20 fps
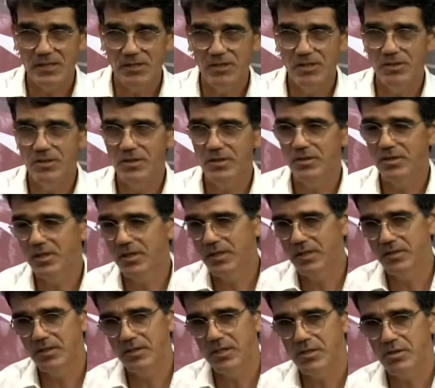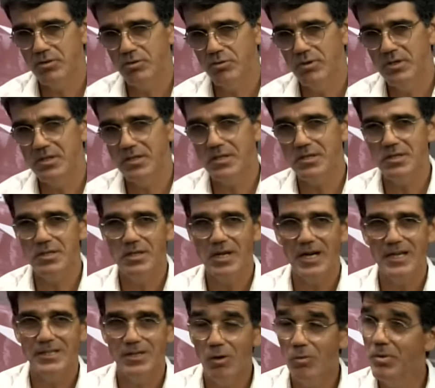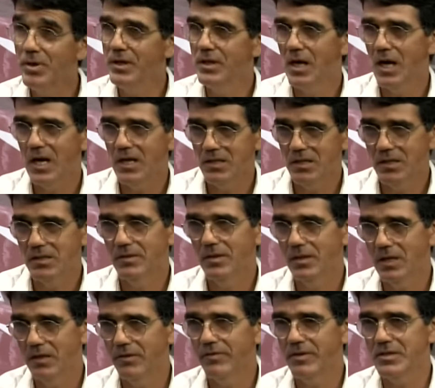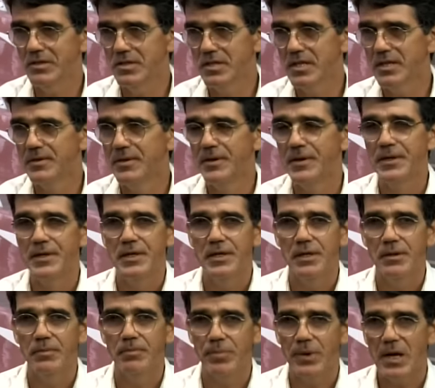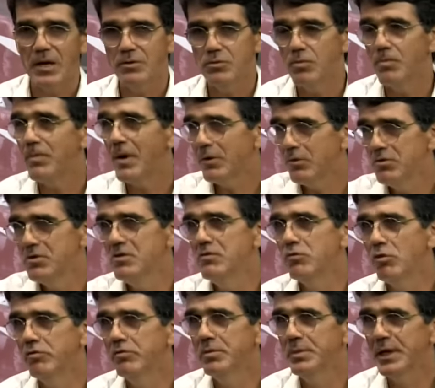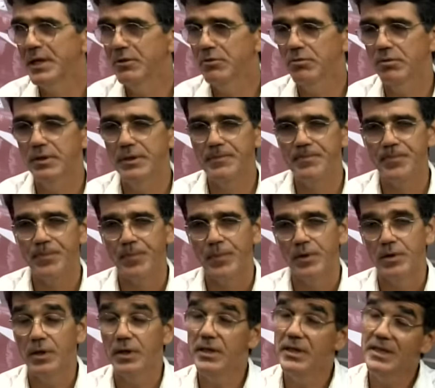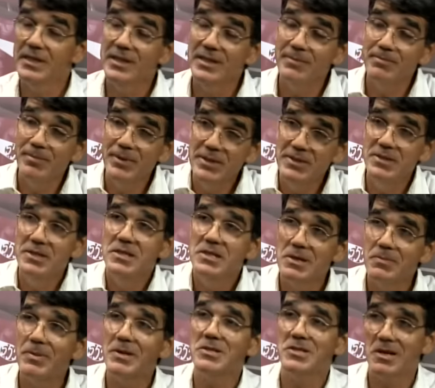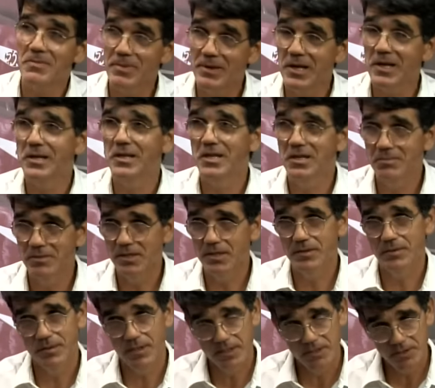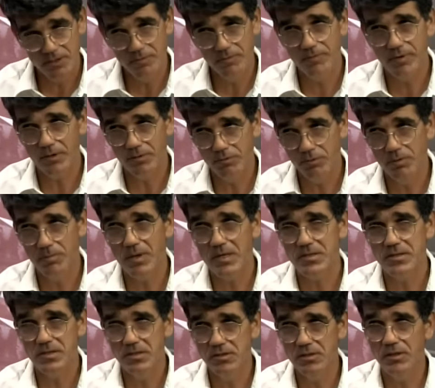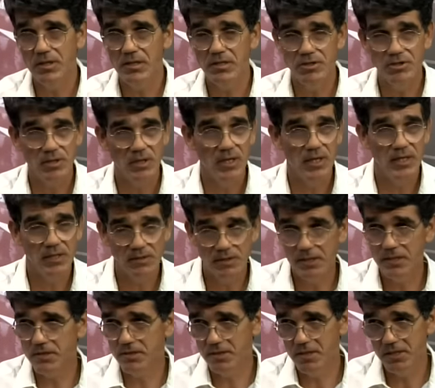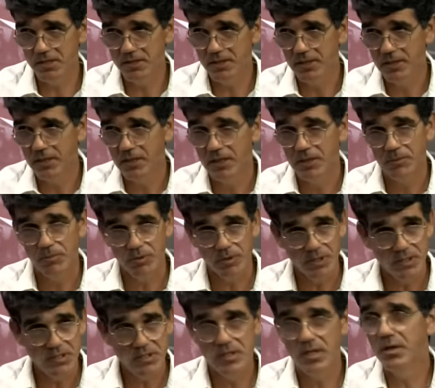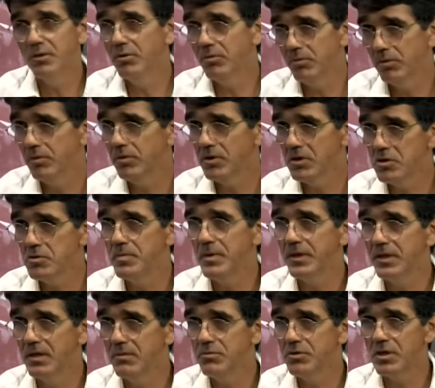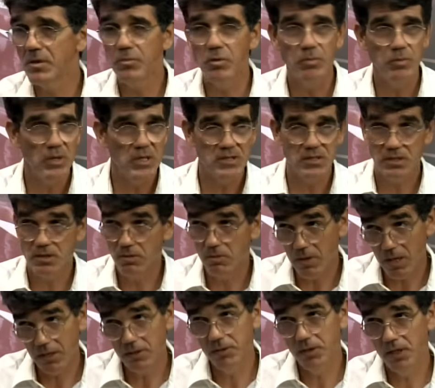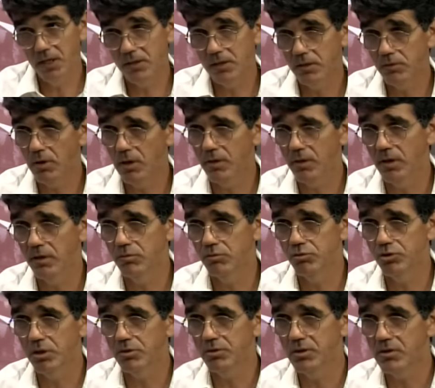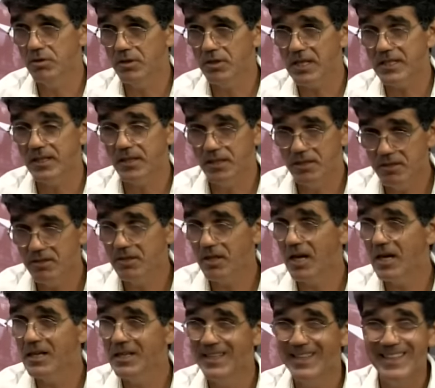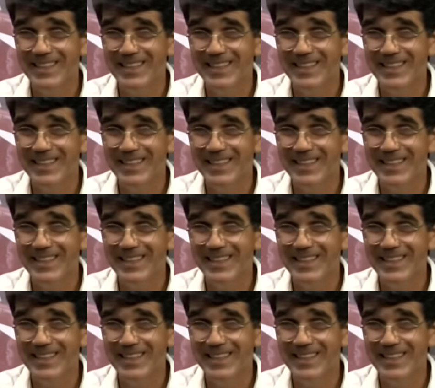de, de, de questões que a cidade é obrigada a fazer para, para o desenvolvimento. Né? E precisa passar pela Câmara. Esse é um fator bastante eh, interessante, porque esse ano nós esperamos que a população atenta do, do jeito que está, que está